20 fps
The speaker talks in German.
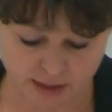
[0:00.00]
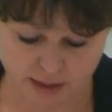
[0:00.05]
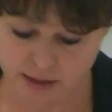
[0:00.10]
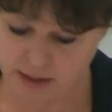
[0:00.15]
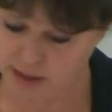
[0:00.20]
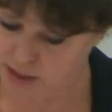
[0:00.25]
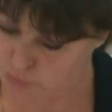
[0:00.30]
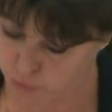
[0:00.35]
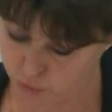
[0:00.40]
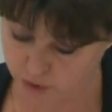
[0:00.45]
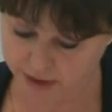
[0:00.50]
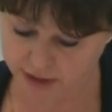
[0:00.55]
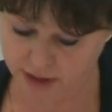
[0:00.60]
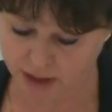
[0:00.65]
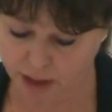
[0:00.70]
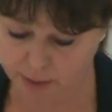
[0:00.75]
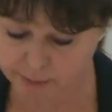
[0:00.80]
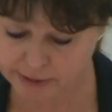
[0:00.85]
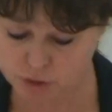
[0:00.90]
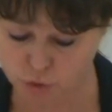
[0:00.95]
Es wurde eine
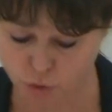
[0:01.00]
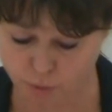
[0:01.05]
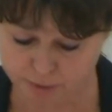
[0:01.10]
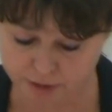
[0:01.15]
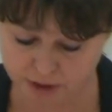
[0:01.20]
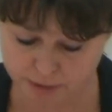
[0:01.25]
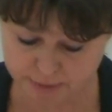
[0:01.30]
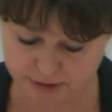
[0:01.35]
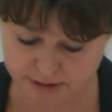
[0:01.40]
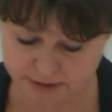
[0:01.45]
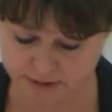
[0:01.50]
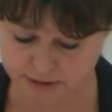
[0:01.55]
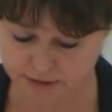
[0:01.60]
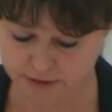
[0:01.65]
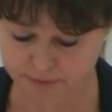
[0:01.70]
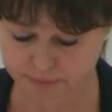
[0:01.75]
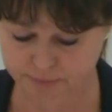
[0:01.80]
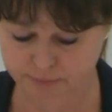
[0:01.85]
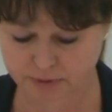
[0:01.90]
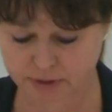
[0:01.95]
Arbeitsgruppe
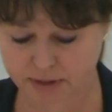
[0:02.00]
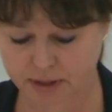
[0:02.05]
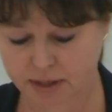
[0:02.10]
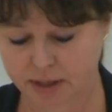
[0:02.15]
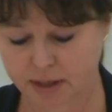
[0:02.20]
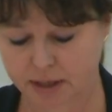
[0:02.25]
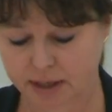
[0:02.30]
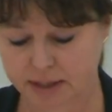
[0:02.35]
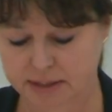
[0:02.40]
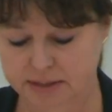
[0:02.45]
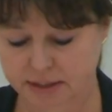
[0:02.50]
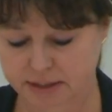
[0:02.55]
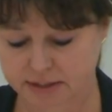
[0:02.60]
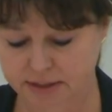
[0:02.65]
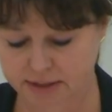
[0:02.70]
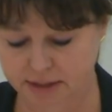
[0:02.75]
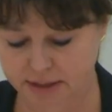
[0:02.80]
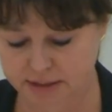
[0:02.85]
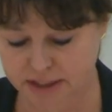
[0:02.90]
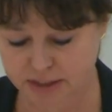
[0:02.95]
gebildet, als
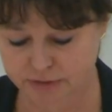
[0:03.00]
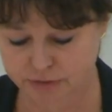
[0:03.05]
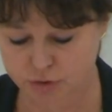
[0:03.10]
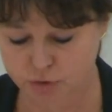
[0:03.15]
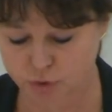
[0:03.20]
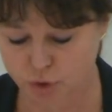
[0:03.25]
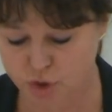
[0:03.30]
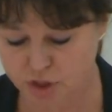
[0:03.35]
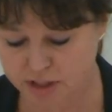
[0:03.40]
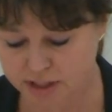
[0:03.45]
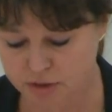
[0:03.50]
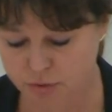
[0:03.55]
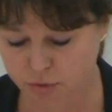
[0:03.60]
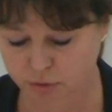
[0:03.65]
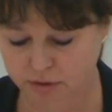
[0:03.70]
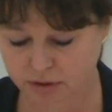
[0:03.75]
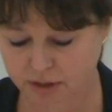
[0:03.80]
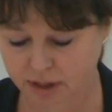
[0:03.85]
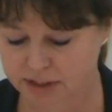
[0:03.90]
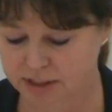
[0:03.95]
Alternative zur
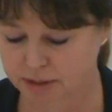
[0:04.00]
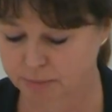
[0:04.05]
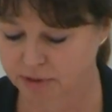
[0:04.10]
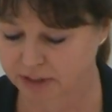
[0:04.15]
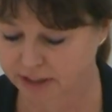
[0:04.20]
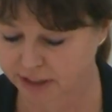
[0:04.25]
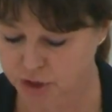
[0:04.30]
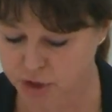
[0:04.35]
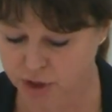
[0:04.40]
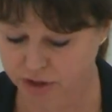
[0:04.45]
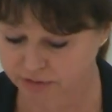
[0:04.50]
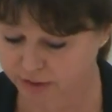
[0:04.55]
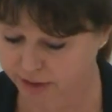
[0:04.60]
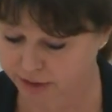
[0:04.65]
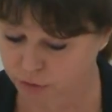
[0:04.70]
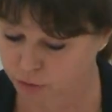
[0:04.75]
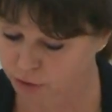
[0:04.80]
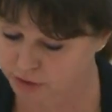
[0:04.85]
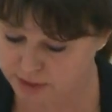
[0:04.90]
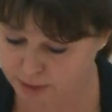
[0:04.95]
Schließung hat die Belegschaft
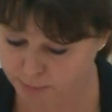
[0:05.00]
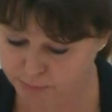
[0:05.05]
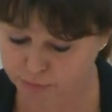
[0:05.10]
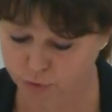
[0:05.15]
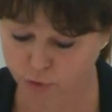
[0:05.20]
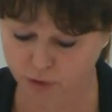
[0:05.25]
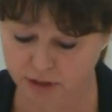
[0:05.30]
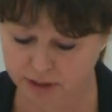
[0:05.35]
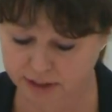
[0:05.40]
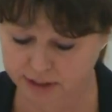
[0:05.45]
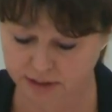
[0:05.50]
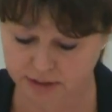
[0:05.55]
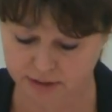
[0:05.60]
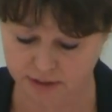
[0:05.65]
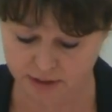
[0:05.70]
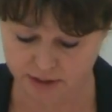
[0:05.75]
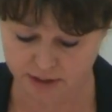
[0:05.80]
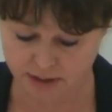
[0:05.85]
ein Konzept vorgelegt,